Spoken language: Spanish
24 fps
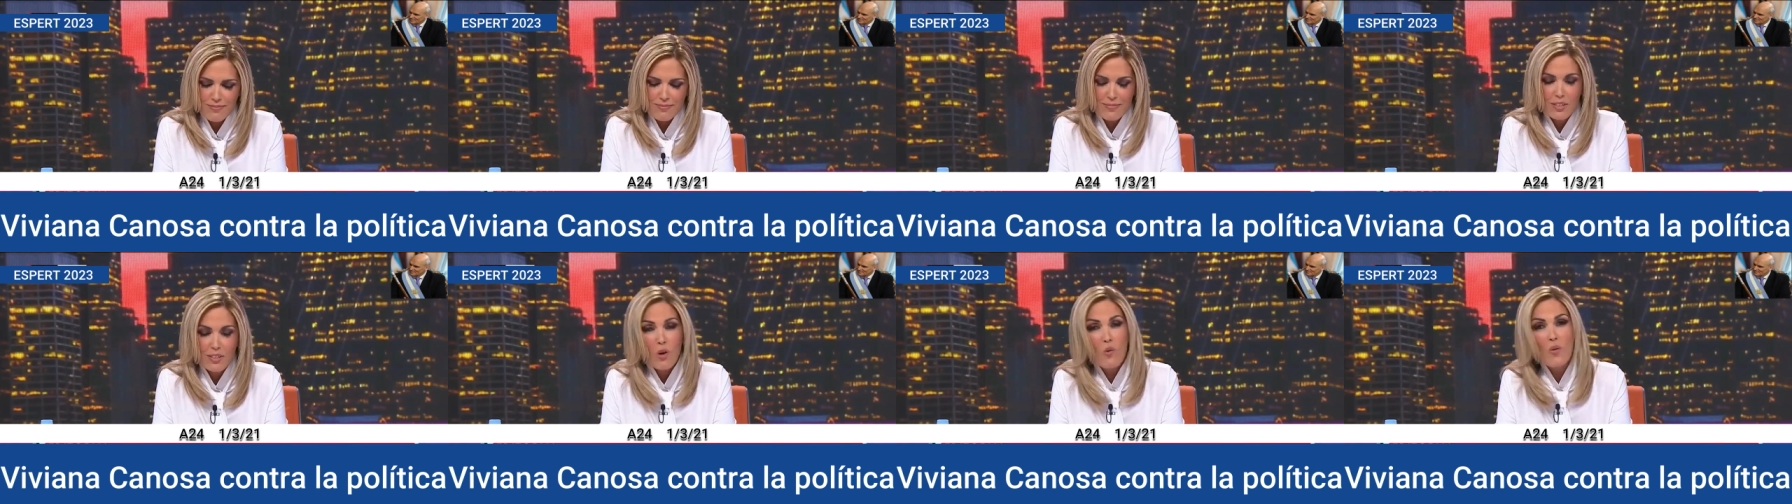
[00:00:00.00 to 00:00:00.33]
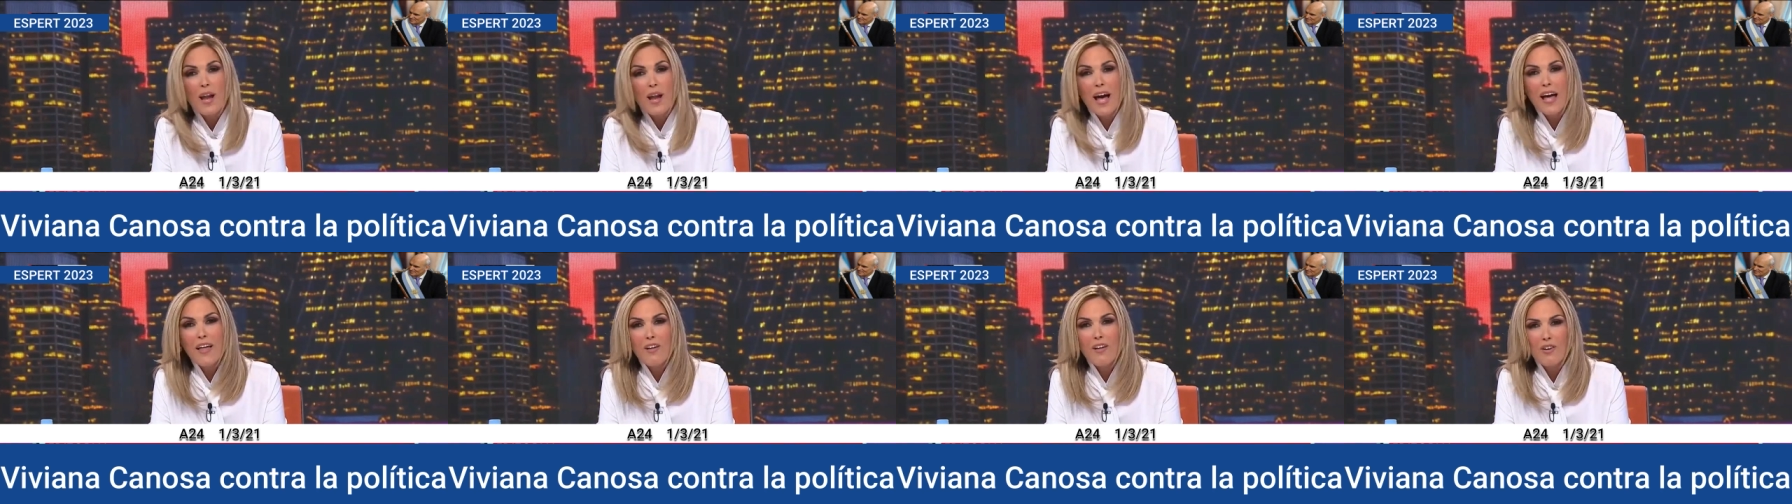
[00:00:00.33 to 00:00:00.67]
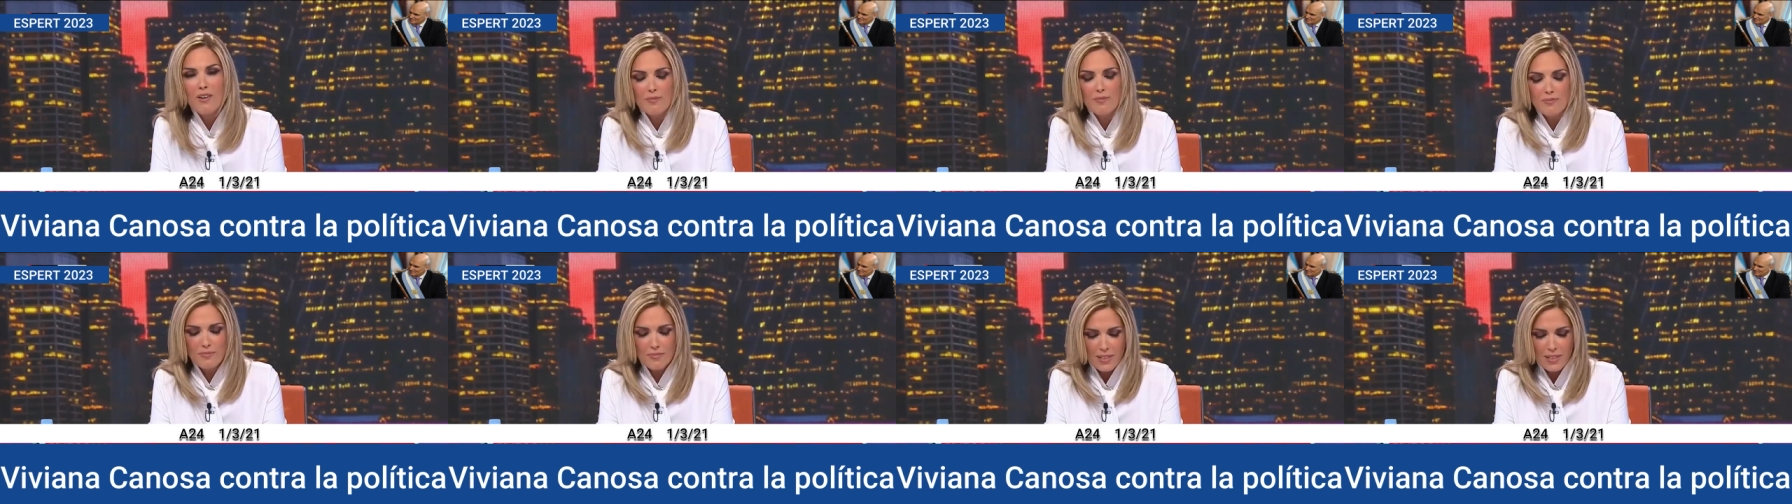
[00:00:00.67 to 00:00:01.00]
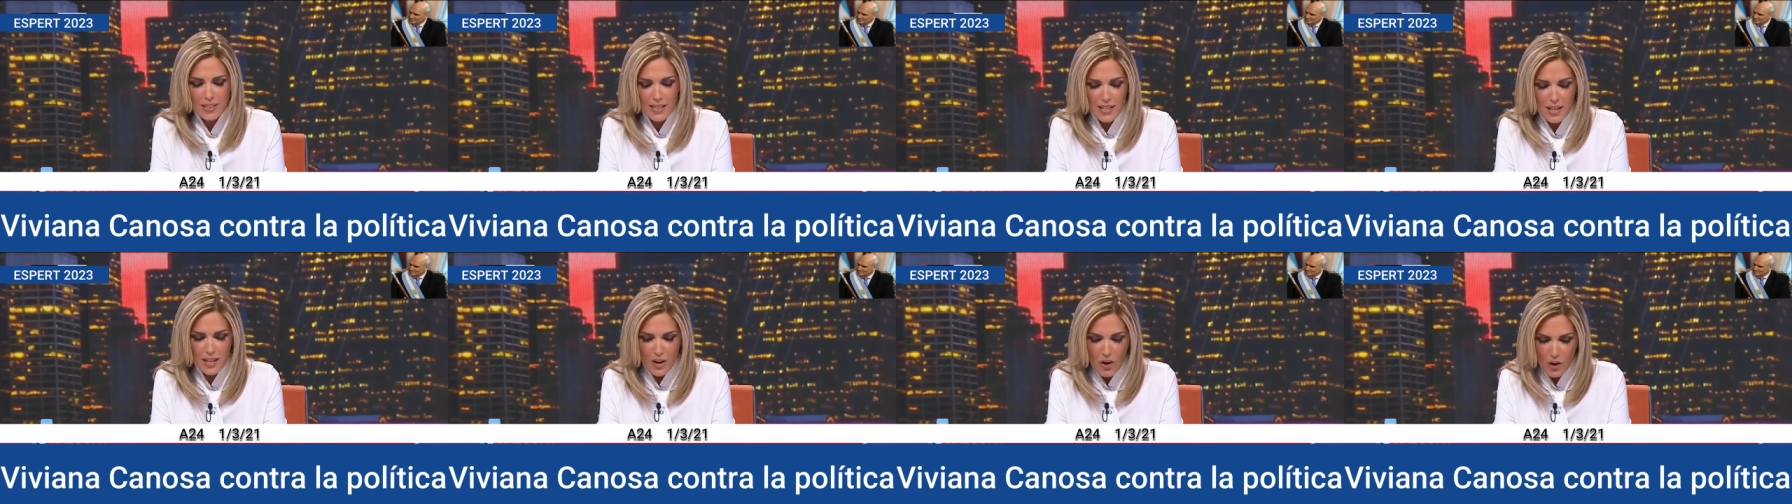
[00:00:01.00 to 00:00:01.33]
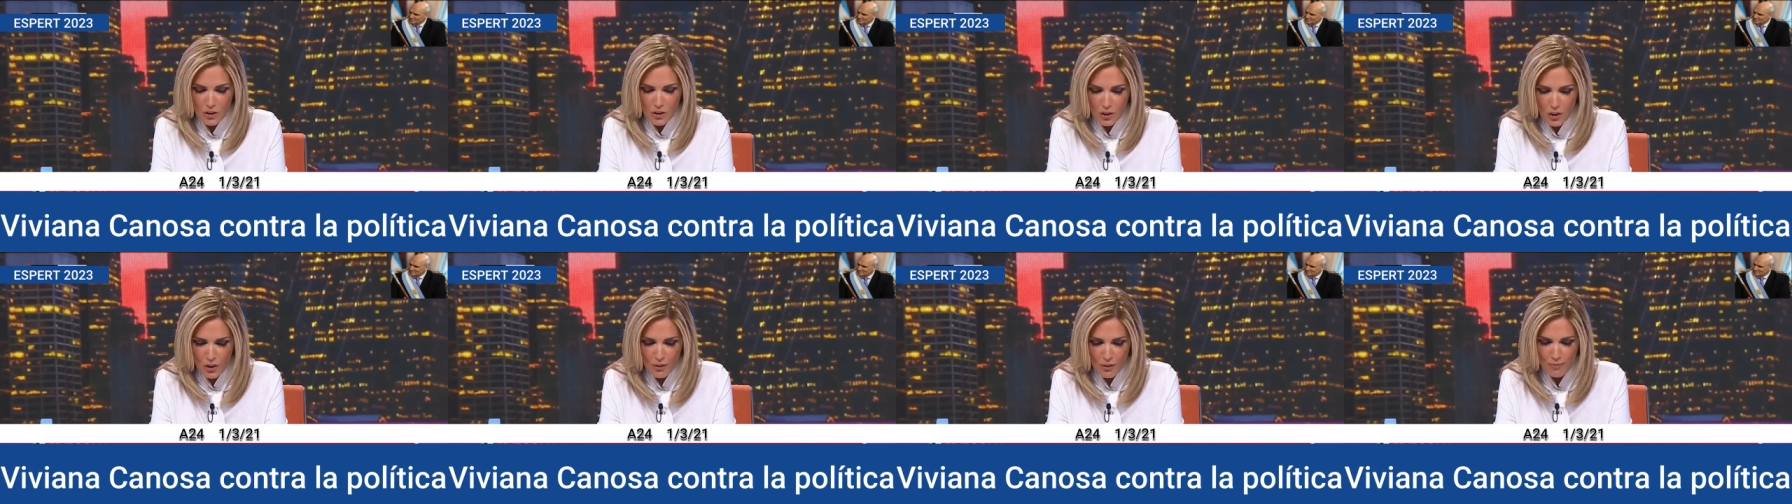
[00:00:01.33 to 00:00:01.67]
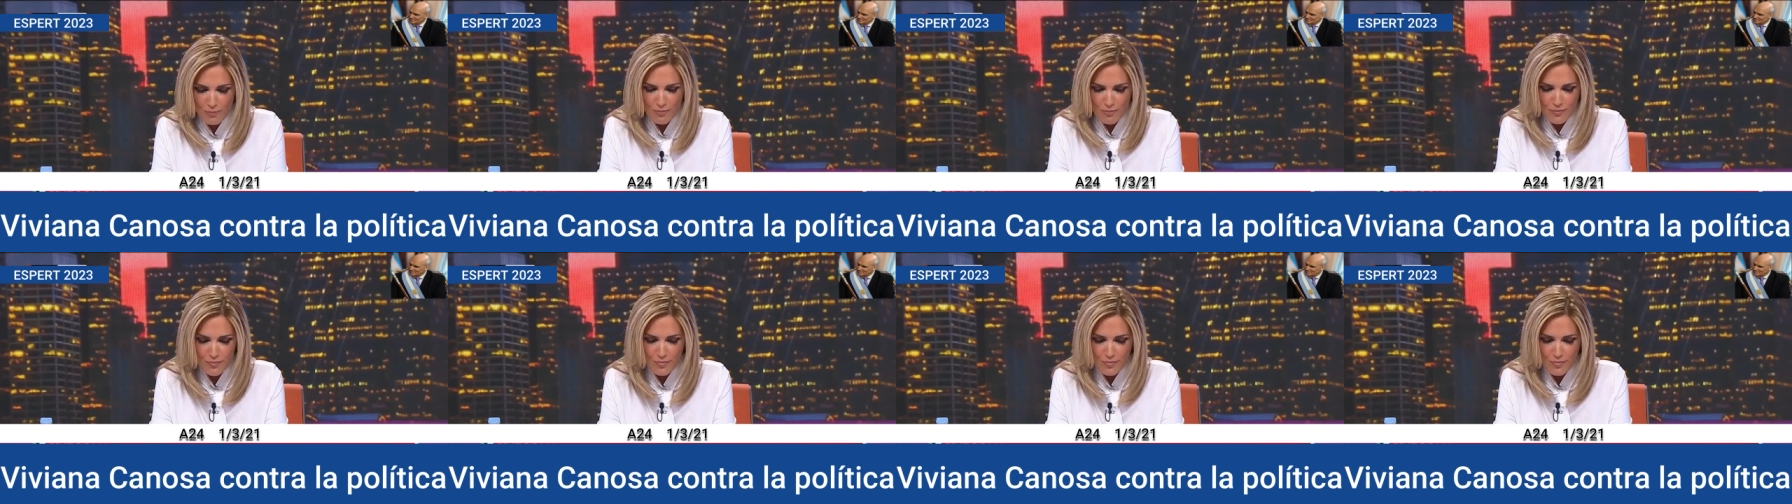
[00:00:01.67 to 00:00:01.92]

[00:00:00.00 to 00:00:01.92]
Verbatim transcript: de un lado y del otro.